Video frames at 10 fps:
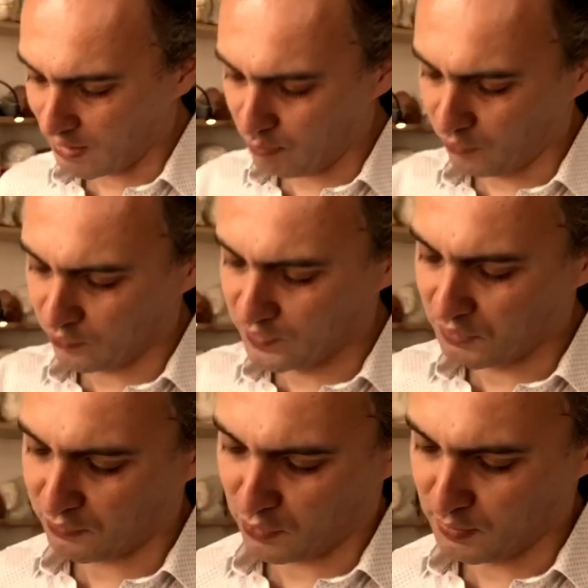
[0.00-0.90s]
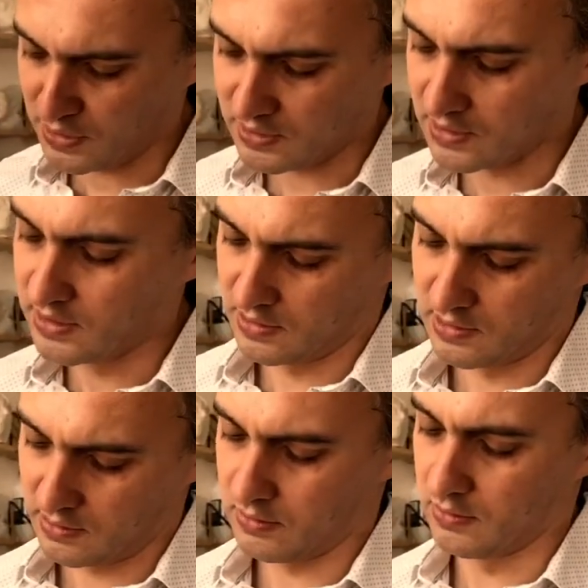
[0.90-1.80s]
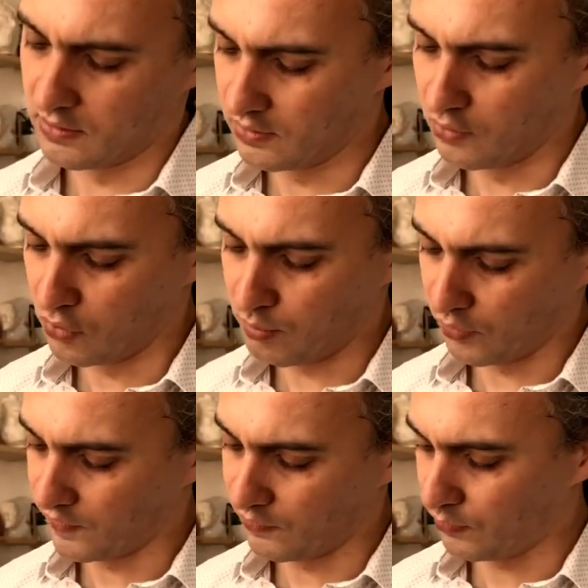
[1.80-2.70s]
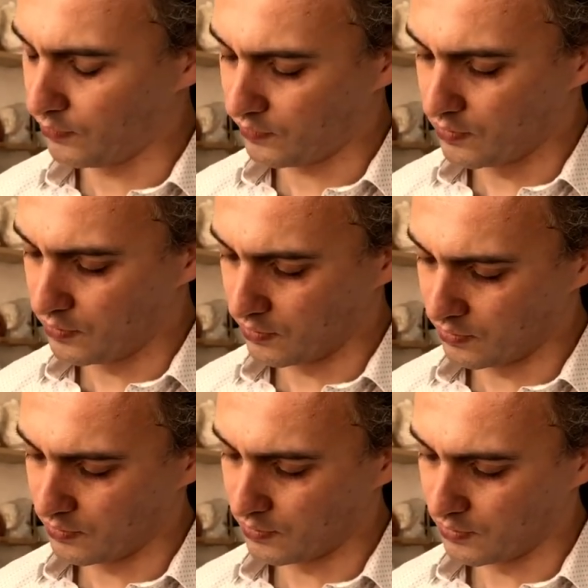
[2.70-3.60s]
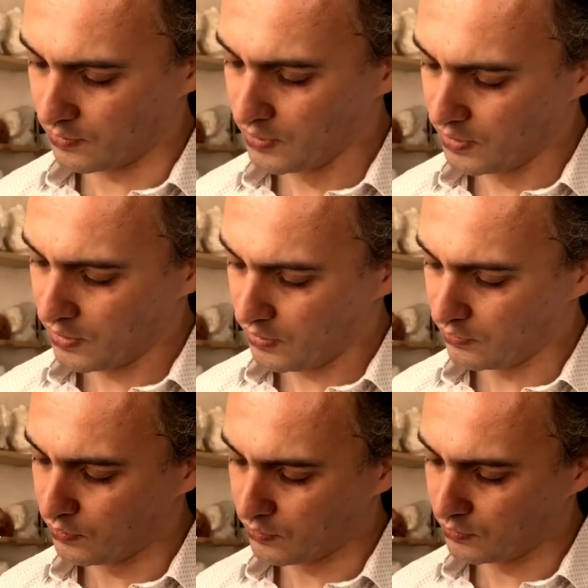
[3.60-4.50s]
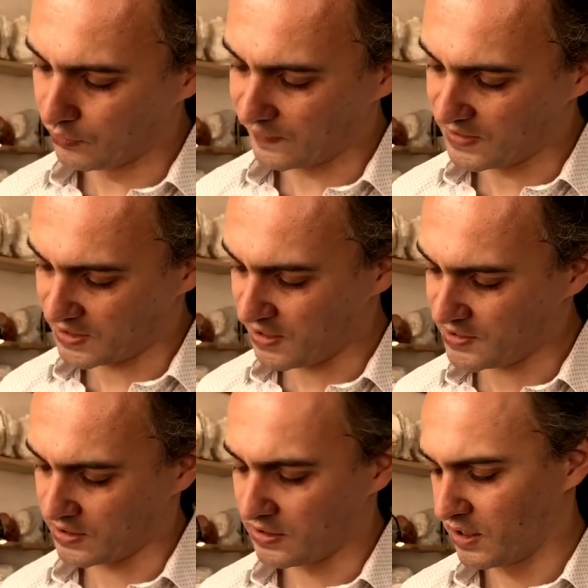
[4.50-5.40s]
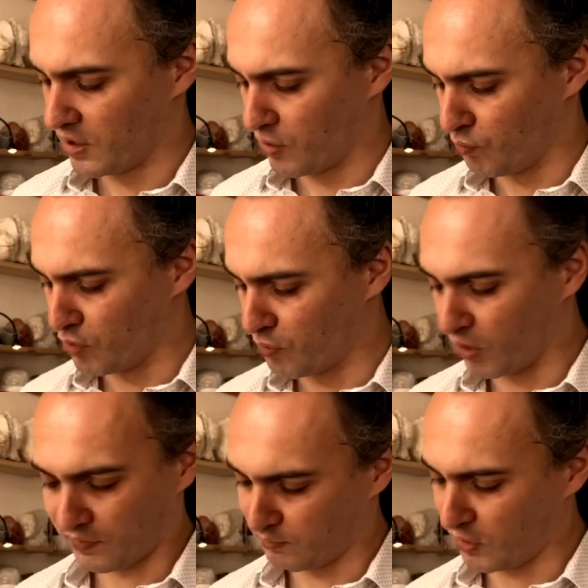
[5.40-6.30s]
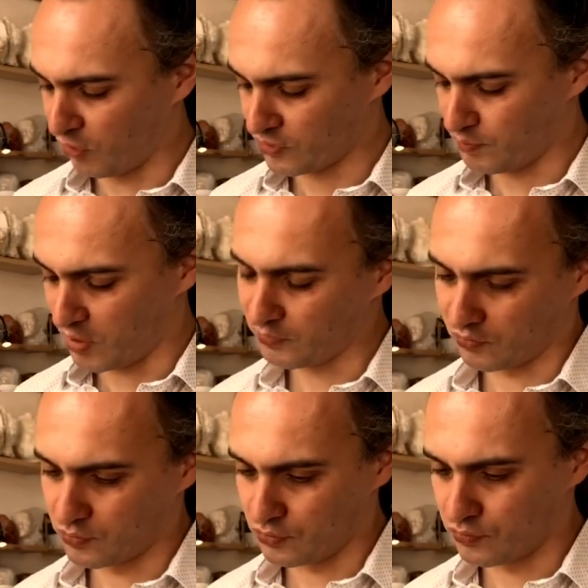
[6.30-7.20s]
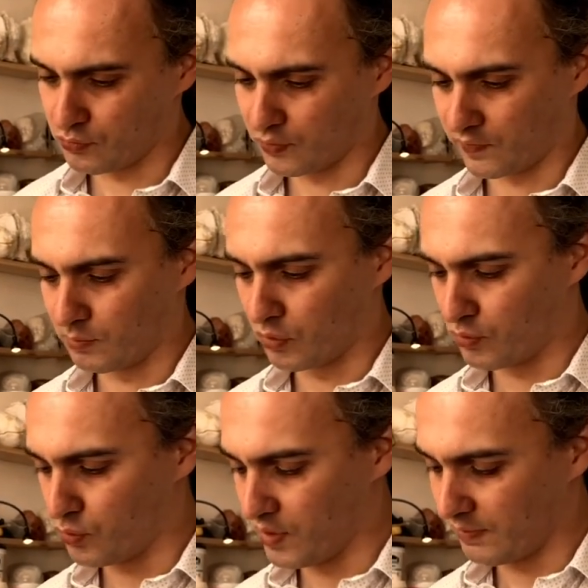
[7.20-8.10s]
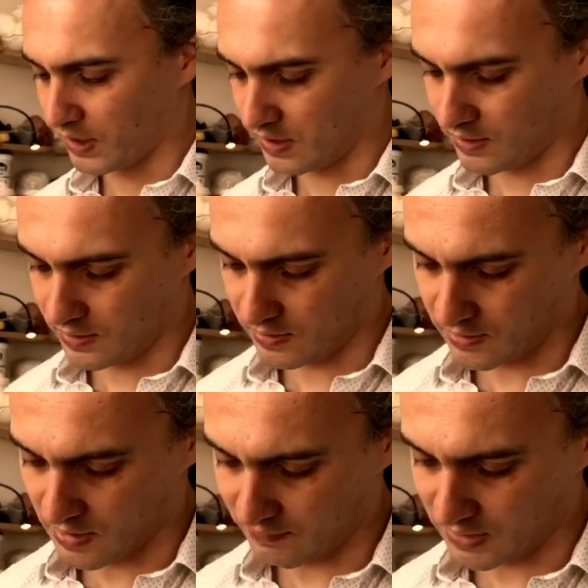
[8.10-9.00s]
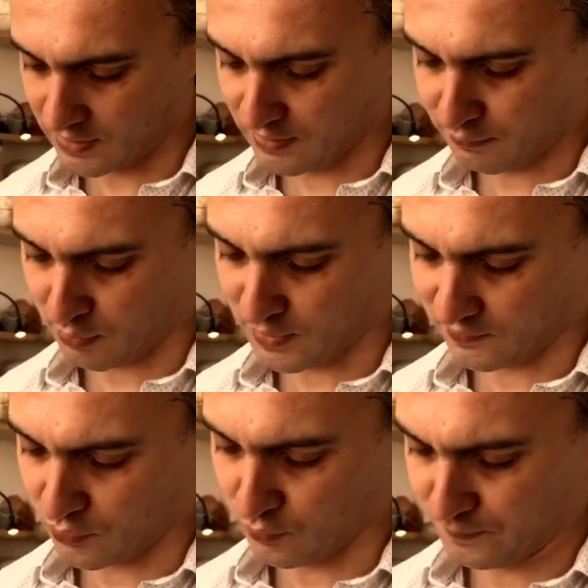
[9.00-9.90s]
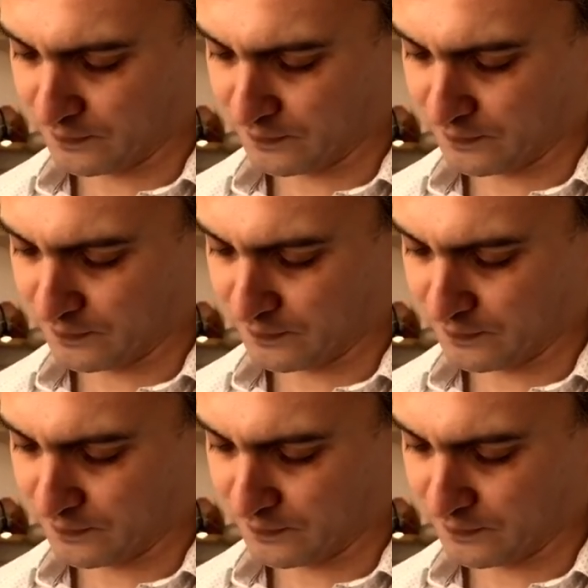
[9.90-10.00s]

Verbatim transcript: un peu se déformer euh, dans le processus de, séchage. Mais moi, ça me dérange pas, parce que je joue aussi beaucoup avec les, avec les déformations.